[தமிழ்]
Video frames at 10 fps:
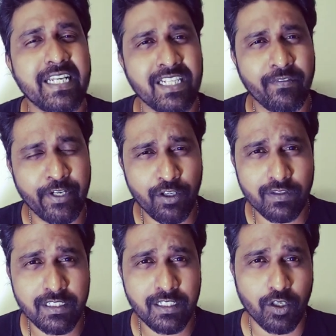இந்த வீடியோ
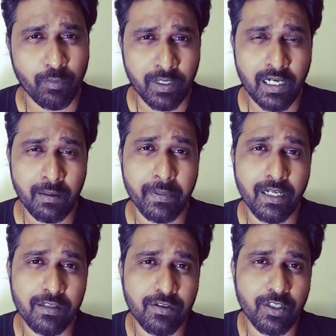வந்துட்டு நான் ரொம்ப நாளாக
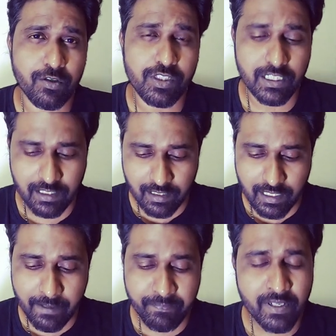பண்ணலாம்னு சொல்லிட்டு யோசிச்சுக்கிட்டு
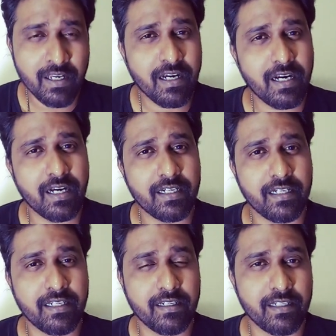இருந்தேன்
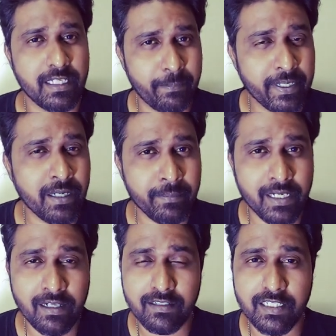அண்டு இப்போ ஏன்
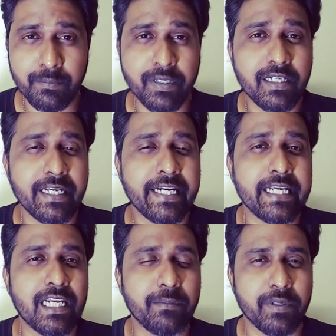பண்ணலாம் டிசைட் பண்ணேன்னு
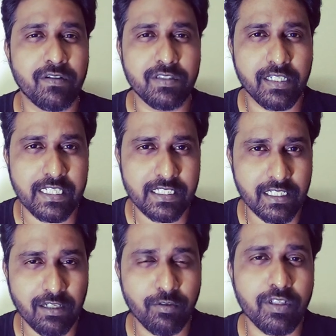கேட்டிங்கன்னா இப்போ நான் வந்து
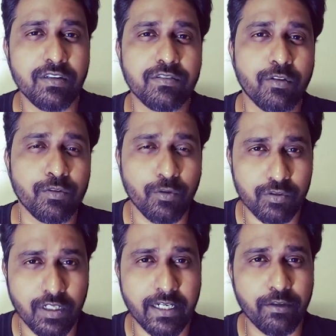ரீசெண்டாக ஒரு சவுத்
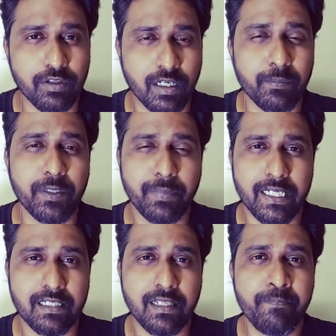கோஸ்டல் ரைடு ஒன்று கம்ப்ளீட்
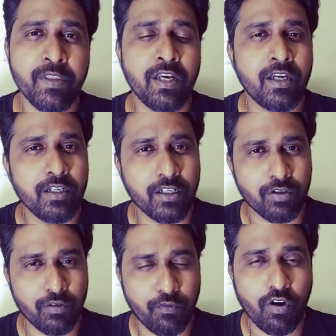பண்ணியிருந்தேன்
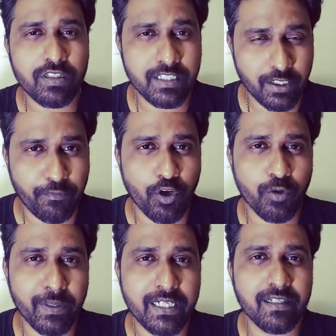என்னோடய வ்ளாக்ஸ் நீங்கள்
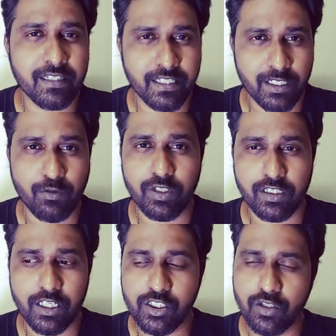ஃபாலோ பண்ணிகிட்டு இருந்தீங்கன்னா
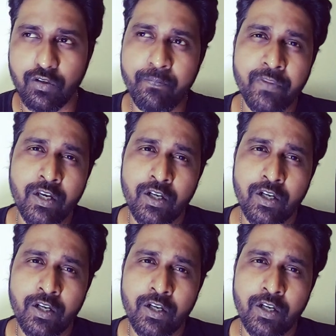உங்களுக்கு தெரிஞ்சிருக்கும்